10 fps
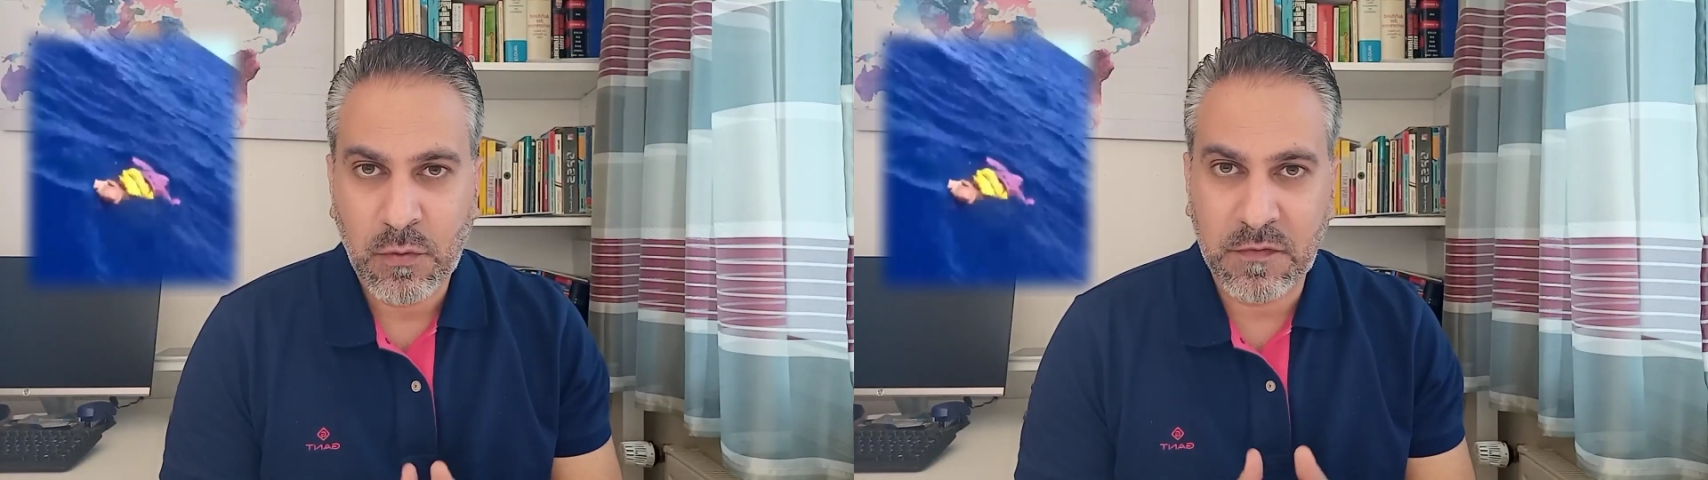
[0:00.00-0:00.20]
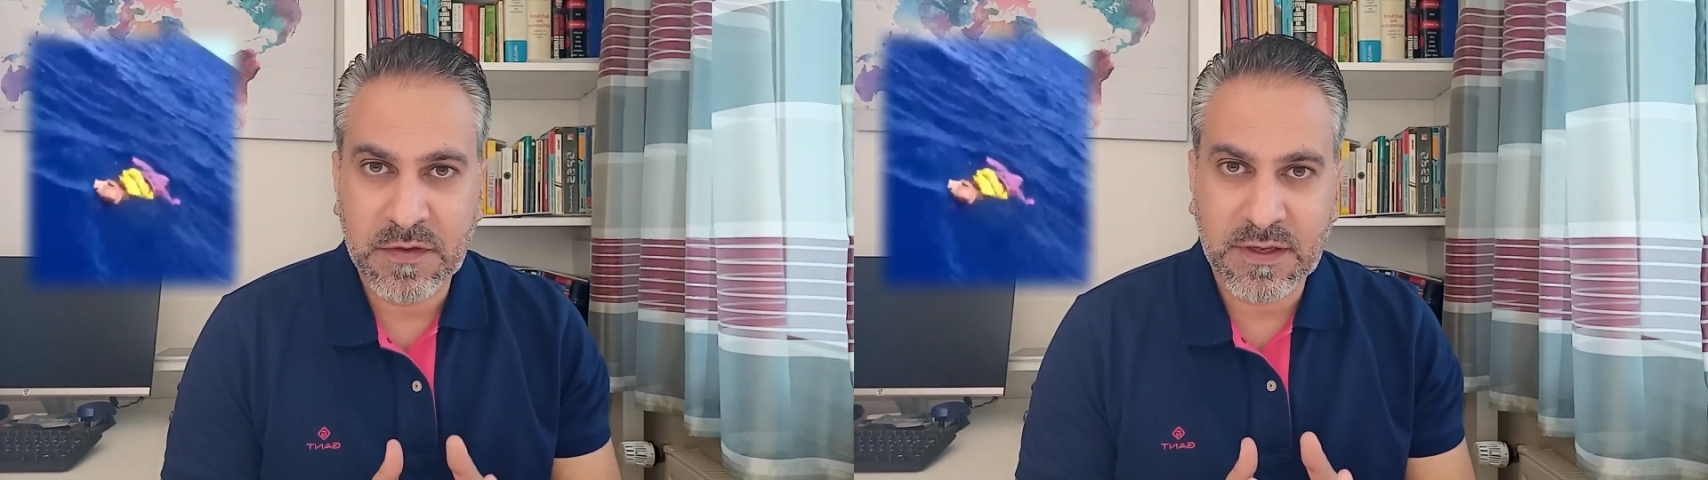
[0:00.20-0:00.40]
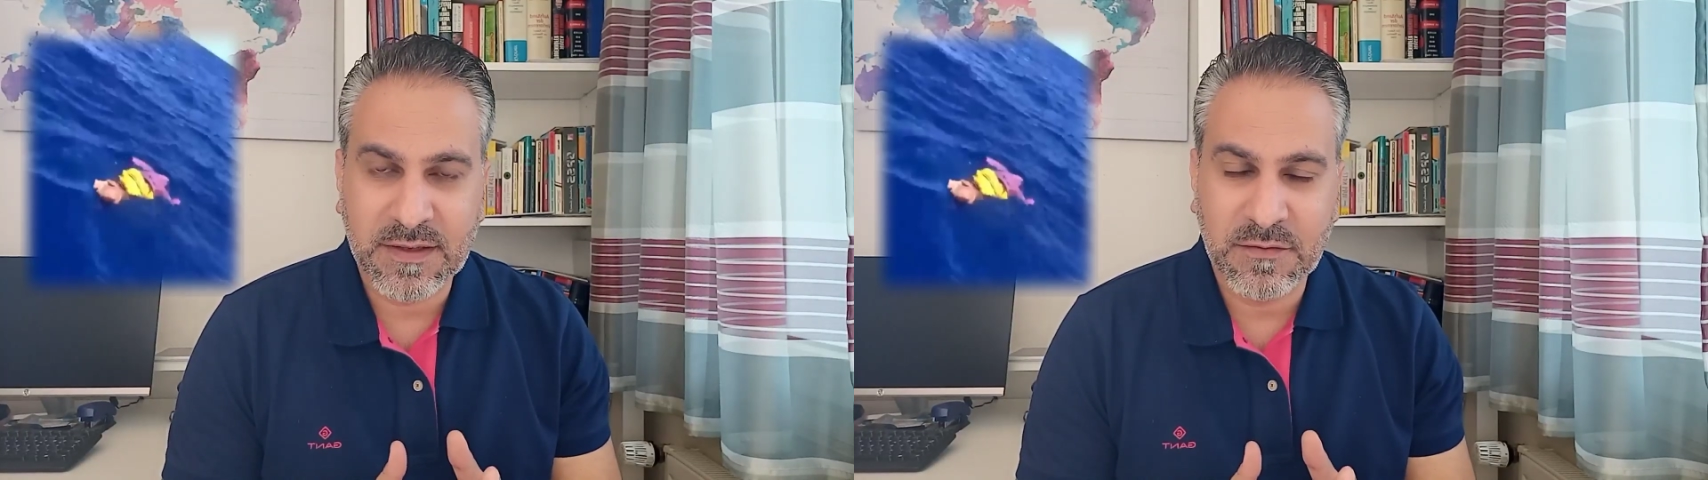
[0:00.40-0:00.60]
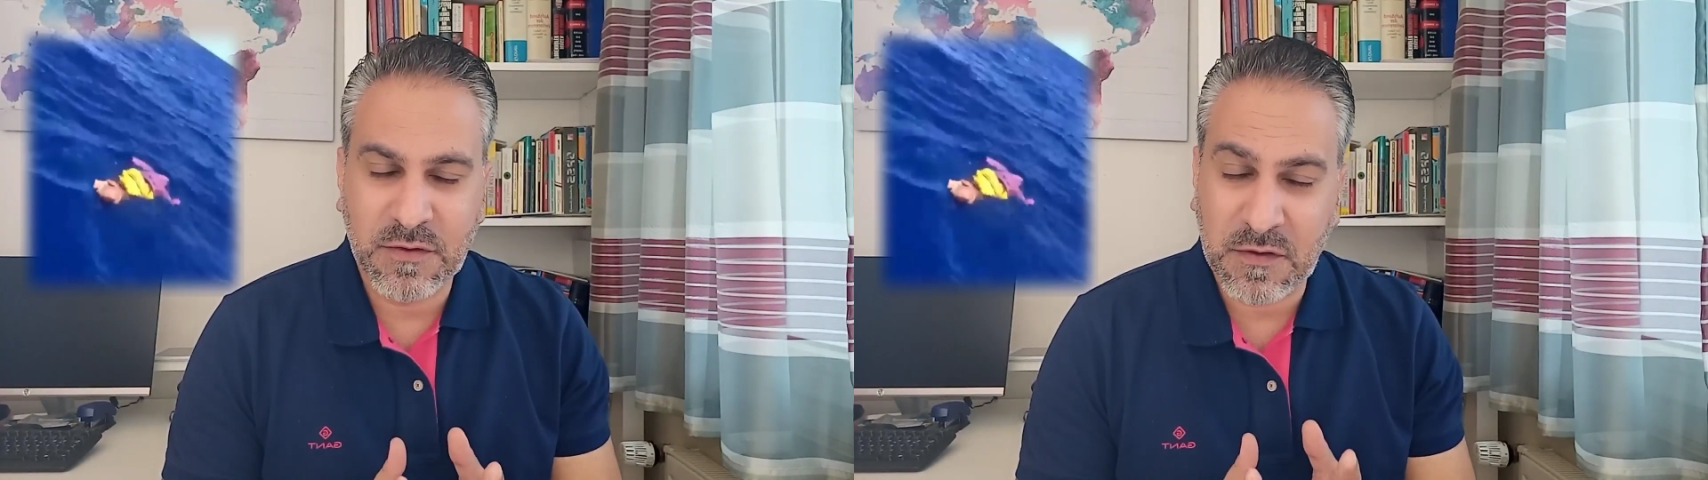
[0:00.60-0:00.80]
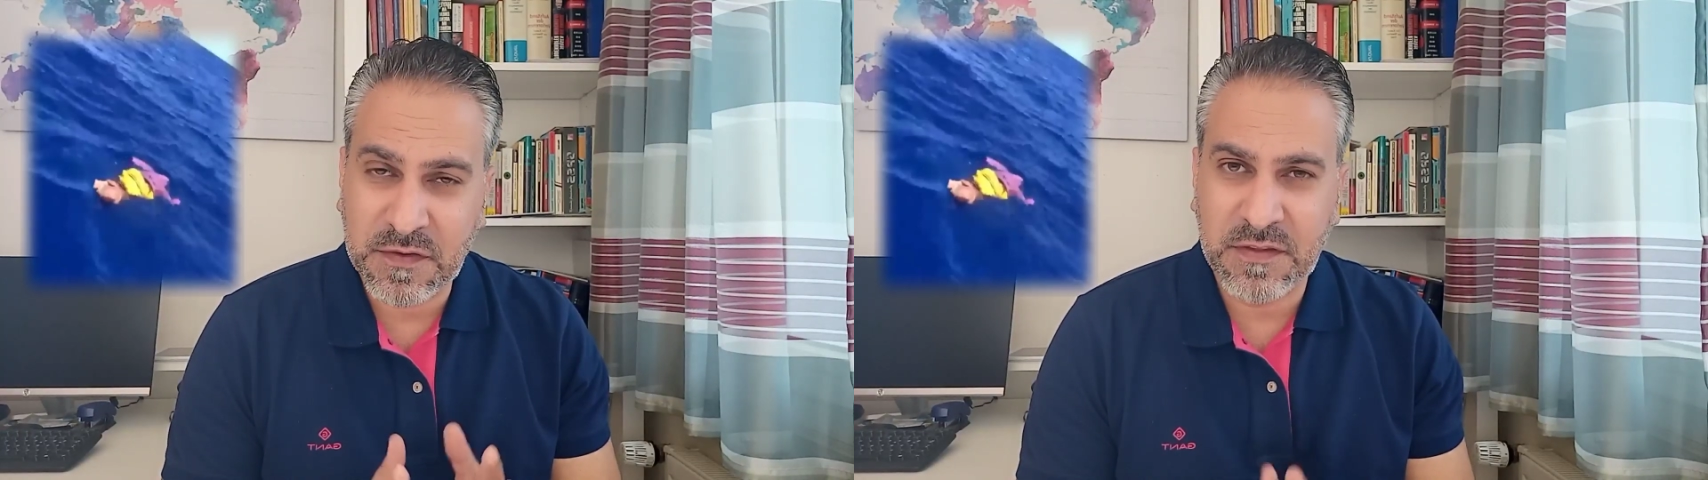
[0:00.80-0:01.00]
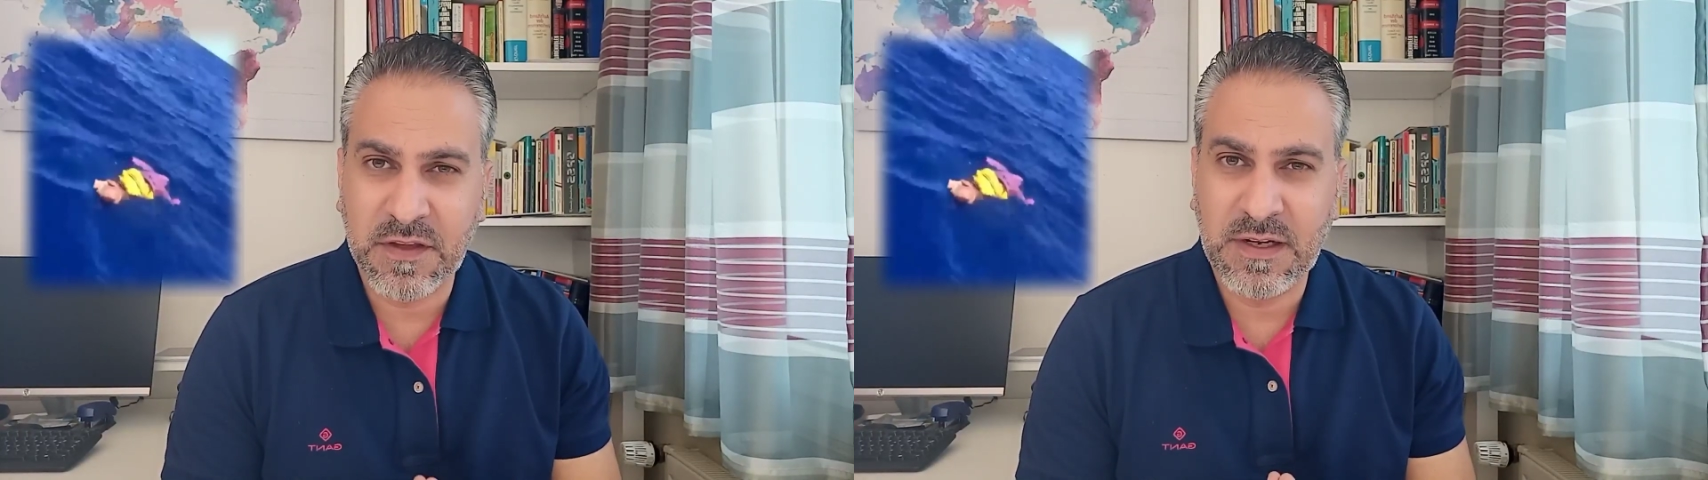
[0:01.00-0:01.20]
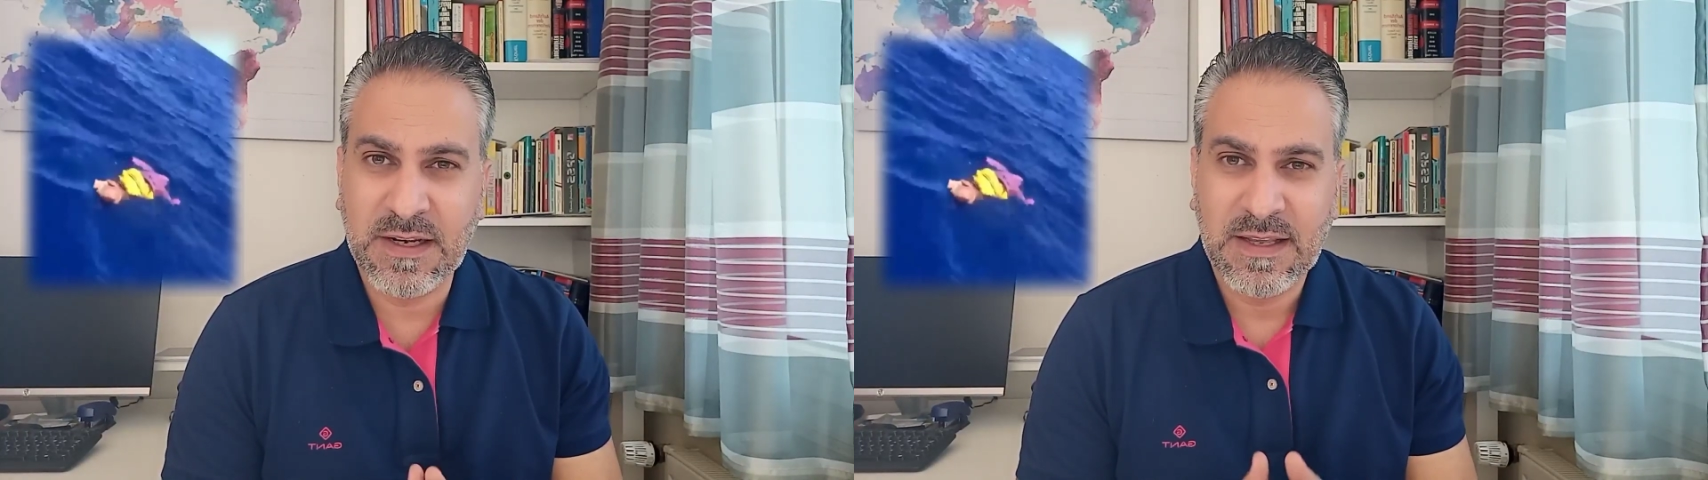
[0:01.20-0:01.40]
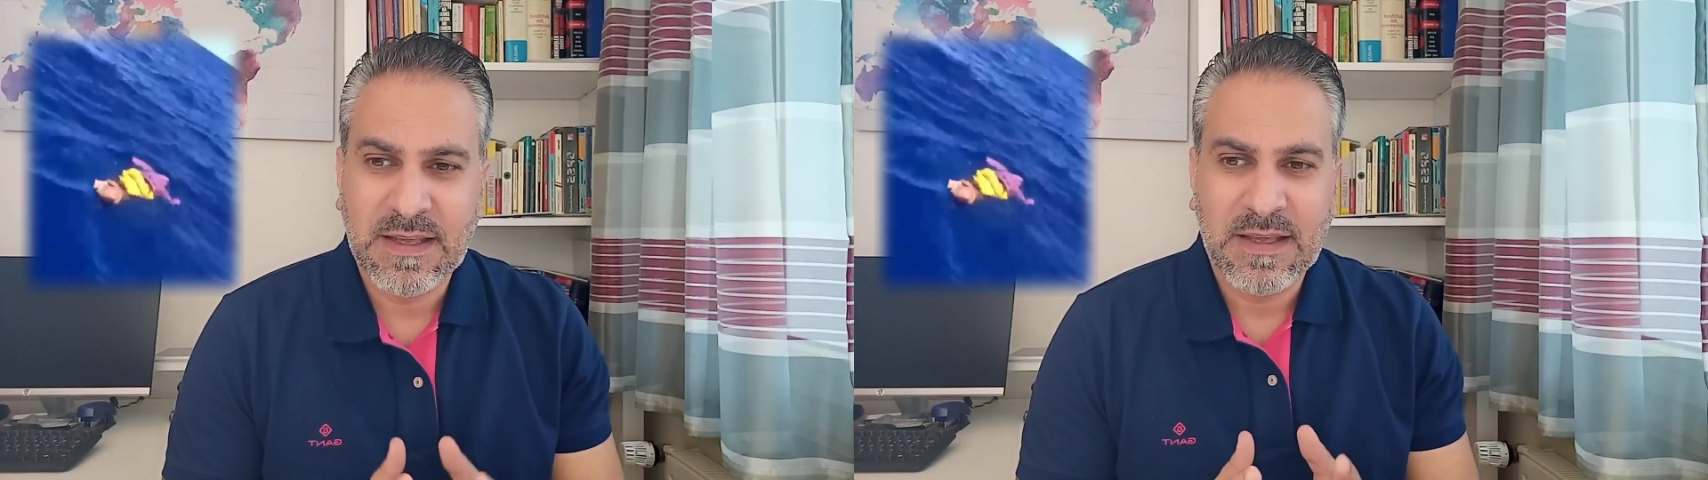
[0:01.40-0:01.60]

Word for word: وفي وفي ظل